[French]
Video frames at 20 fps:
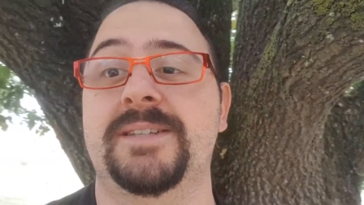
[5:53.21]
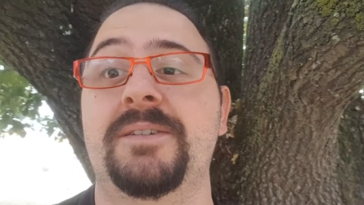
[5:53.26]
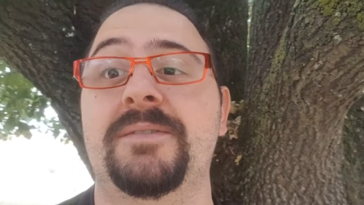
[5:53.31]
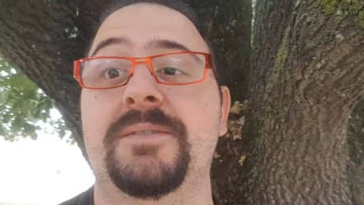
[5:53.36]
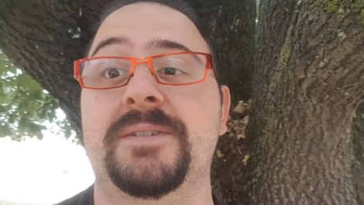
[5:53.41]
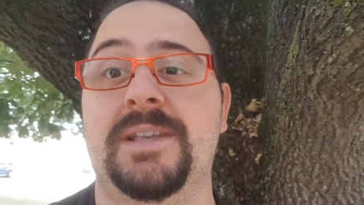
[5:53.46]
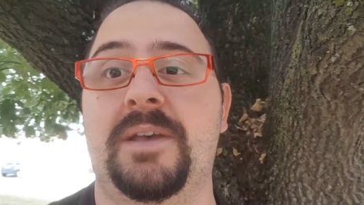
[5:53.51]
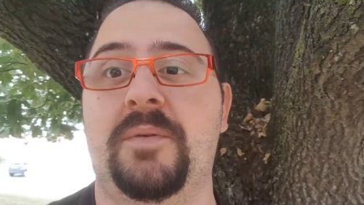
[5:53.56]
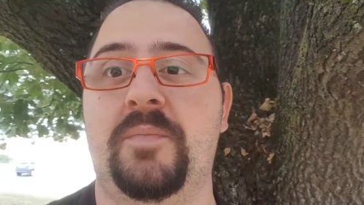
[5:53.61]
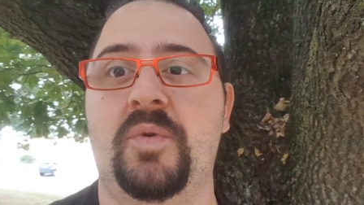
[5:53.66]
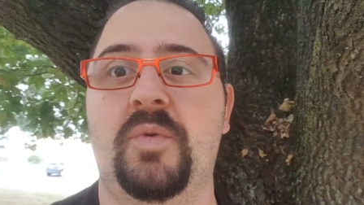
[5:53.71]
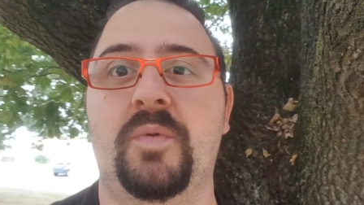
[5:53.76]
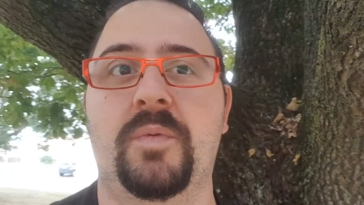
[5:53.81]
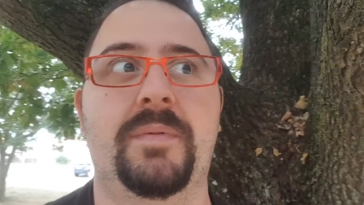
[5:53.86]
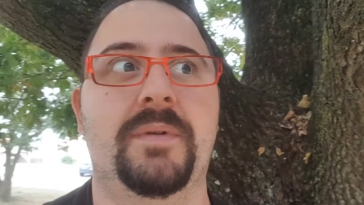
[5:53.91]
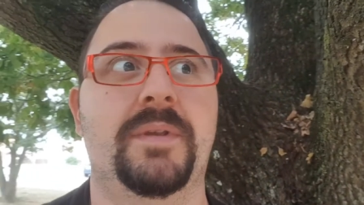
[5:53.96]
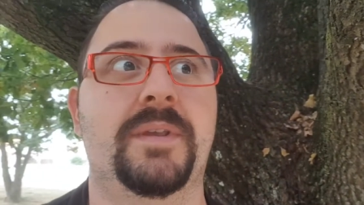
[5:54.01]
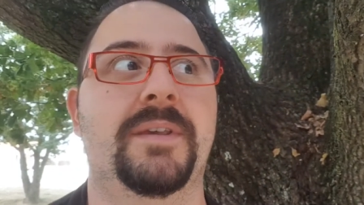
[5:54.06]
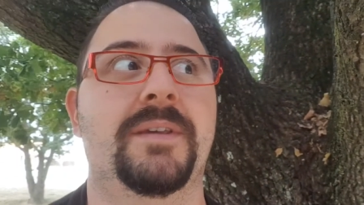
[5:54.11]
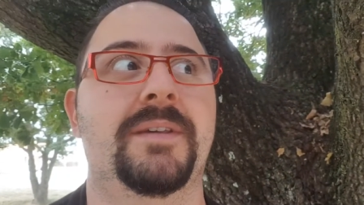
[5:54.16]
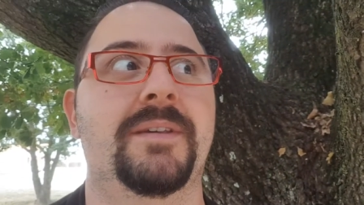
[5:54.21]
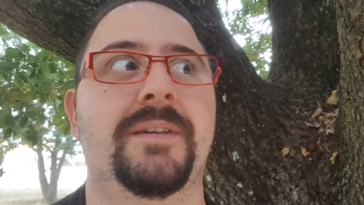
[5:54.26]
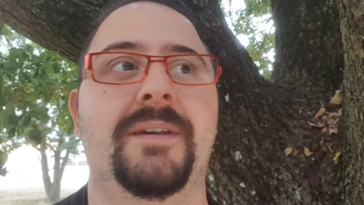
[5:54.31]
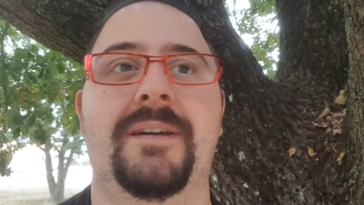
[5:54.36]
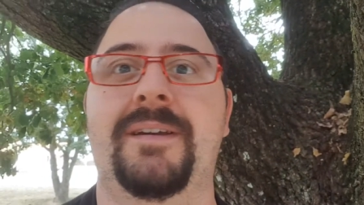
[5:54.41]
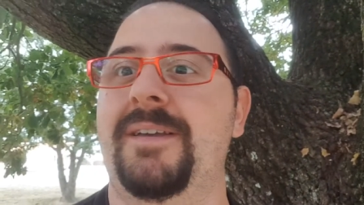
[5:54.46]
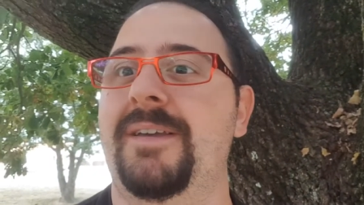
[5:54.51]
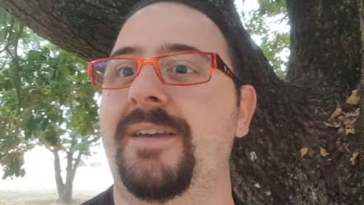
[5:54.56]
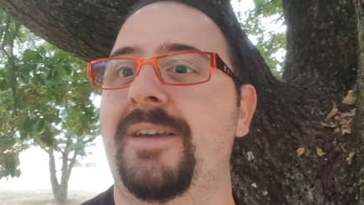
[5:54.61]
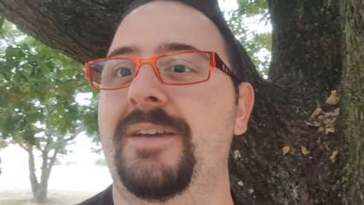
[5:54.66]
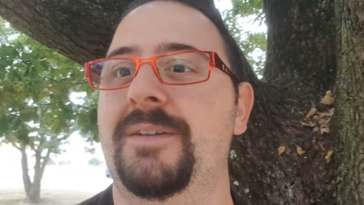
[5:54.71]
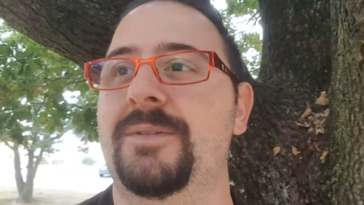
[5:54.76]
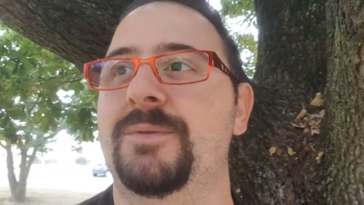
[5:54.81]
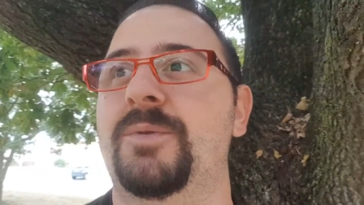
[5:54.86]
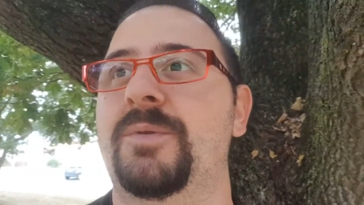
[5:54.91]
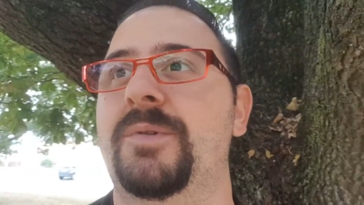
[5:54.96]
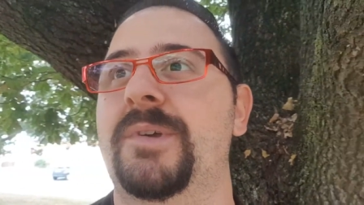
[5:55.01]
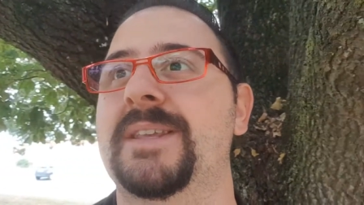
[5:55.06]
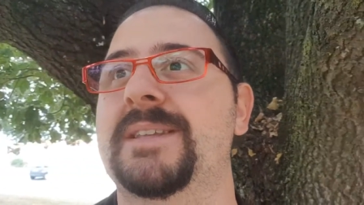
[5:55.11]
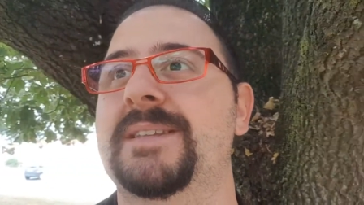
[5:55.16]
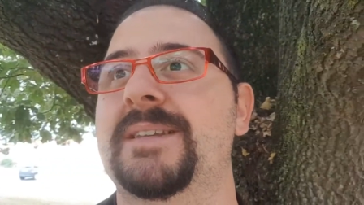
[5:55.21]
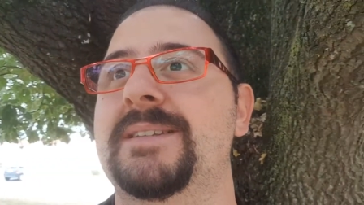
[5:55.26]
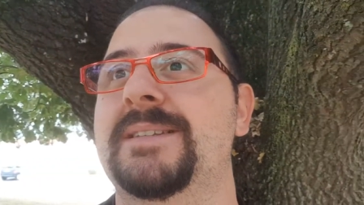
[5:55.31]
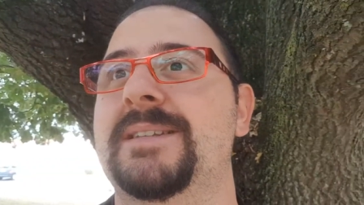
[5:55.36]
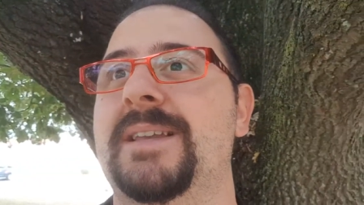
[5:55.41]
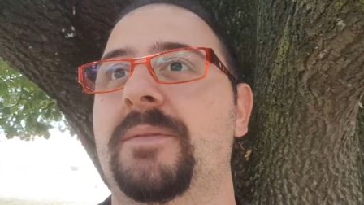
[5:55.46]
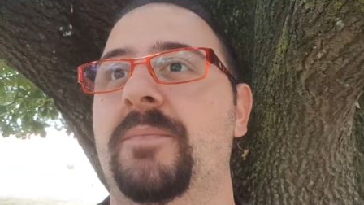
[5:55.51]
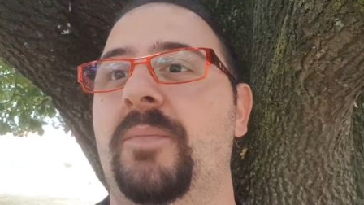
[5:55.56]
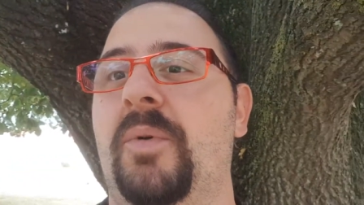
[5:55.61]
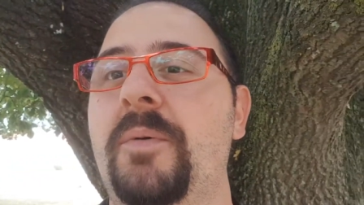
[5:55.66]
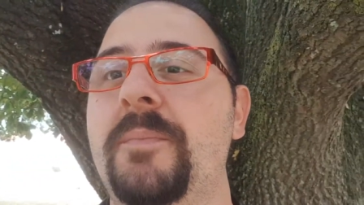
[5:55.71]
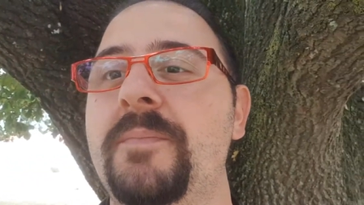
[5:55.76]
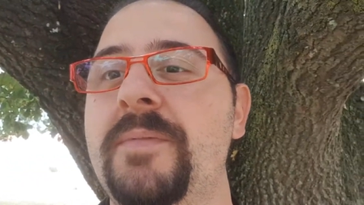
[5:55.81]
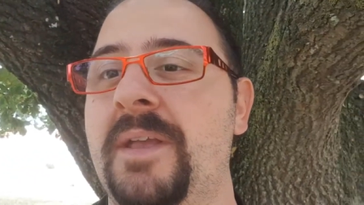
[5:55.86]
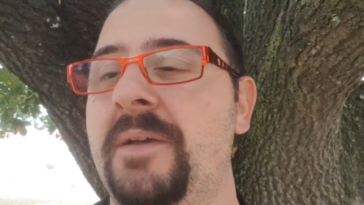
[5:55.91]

donc c'est un peu compliqué de loguer ça discrètement.